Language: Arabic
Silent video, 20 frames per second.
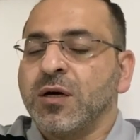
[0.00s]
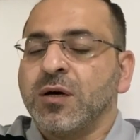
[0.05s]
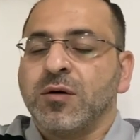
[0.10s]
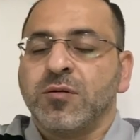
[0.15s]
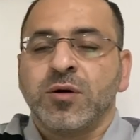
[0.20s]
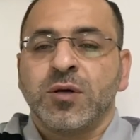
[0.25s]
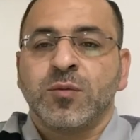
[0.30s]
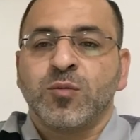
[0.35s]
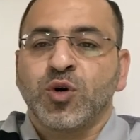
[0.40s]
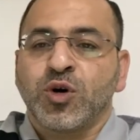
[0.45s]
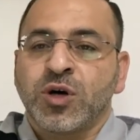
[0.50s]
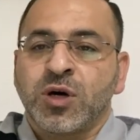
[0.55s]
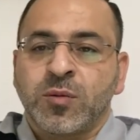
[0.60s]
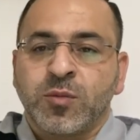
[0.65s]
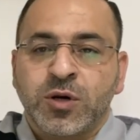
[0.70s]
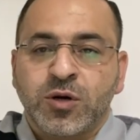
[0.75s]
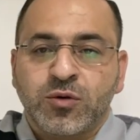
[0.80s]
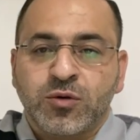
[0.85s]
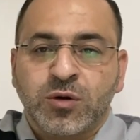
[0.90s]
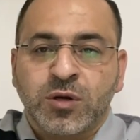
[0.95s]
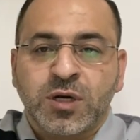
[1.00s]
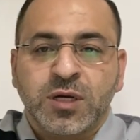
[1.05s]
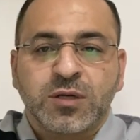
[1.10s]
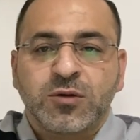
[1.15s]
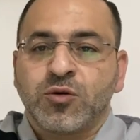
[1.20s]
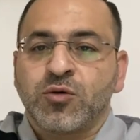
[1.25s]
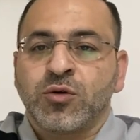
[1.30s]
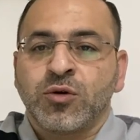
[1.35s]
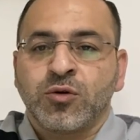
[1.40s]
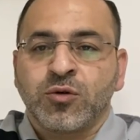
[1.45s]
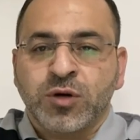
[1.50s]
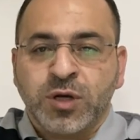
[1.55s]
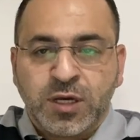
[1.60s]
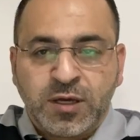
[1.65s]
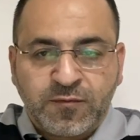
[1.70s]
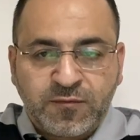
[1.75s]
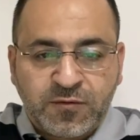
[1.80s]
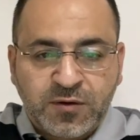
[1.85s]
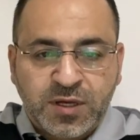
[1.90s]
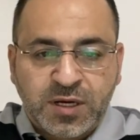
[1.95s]
والمقابله اونلاين كله
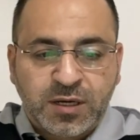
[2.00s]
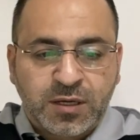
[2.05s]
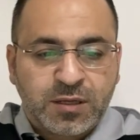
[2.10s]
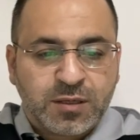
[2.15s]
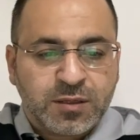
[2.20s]
كلام فارغ